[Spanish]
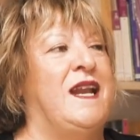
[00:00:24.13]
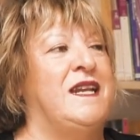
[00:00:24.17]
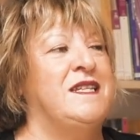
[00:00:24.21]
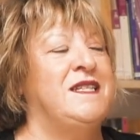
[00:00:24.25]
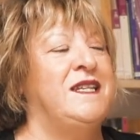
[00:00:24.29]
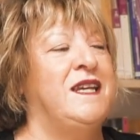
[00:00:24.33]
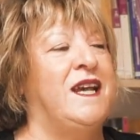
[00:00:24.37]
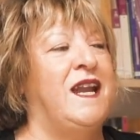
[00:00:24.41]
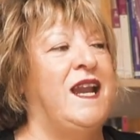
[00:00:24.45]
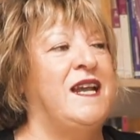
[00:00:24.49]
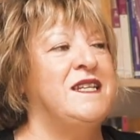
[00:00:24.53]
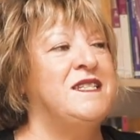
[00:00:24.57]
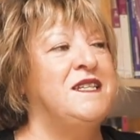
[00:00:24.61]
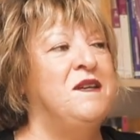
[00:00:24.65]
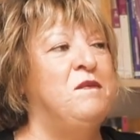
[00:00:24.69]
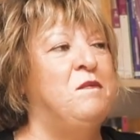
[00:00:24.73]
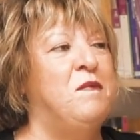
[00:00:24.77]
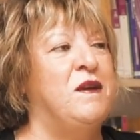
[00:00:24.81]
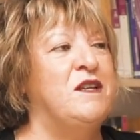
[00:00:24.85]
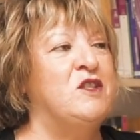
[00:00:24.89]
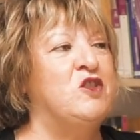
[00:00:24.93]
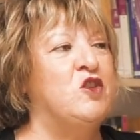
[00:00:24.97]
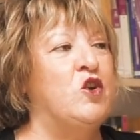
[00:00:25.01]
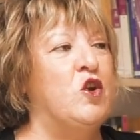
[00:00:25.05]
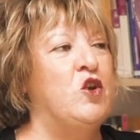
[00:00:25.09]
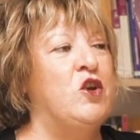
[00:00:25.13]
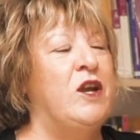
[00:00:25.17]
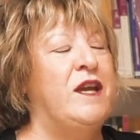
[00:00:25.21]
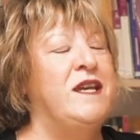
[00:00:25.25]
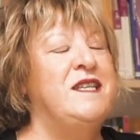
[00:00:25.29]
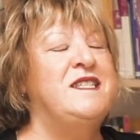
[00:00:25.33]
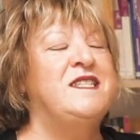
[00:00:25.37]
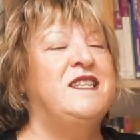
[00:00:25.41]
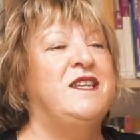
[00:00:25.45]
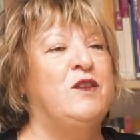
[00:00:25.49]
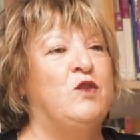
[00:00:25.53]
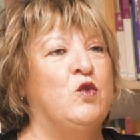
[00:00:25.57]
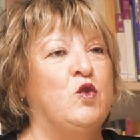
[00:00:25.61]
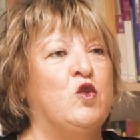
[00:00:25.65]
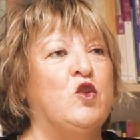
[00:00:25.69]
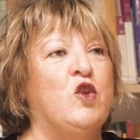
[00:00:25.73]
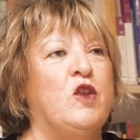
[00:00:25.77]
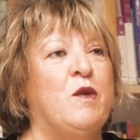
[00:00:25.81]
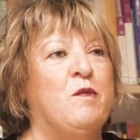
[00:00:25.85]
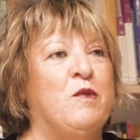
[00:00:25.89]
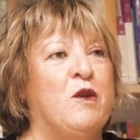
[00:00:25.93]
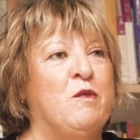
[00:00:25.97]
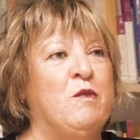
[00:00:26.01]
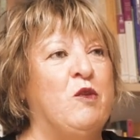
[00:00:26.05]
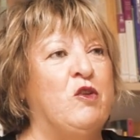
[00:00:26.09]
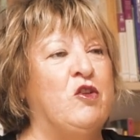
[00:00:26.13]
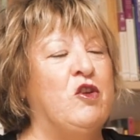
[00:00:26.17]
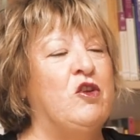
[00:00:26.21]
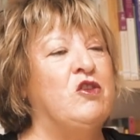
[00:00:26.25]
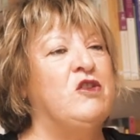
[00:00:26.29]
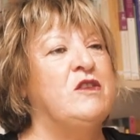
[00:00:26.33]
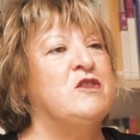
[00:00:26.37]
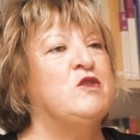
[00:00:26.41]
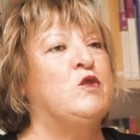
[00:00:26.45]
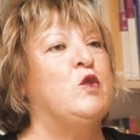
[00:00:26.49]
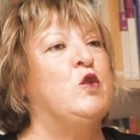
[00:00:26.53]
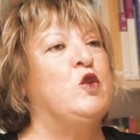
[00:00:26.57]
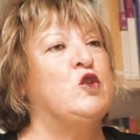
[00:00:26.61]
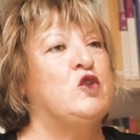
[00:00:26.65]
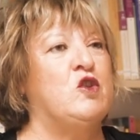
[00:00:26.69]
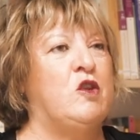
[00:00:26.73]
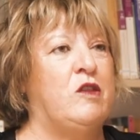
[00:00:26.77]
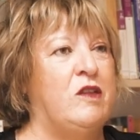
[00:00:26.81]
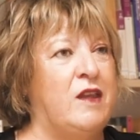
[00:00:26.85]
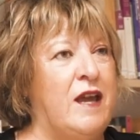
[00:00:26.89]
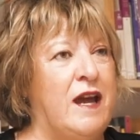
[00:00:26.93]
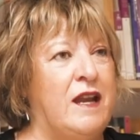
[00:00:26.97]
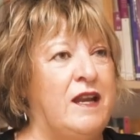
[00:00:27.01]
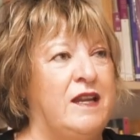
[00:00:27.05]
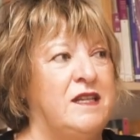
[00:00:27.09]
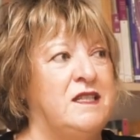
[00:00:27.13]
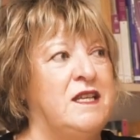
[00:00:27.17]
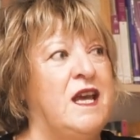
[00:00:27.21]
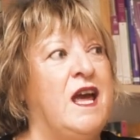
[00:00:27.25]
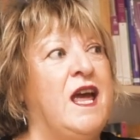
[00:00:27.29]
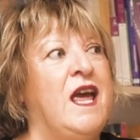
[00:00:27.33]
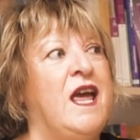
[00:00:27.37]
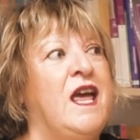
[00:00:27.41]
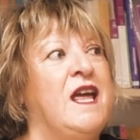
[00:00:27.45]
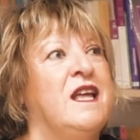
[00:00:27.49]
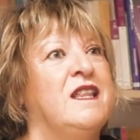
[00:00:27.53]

Las siglas IPES son Instituto de Promoción de Estudios Sociales.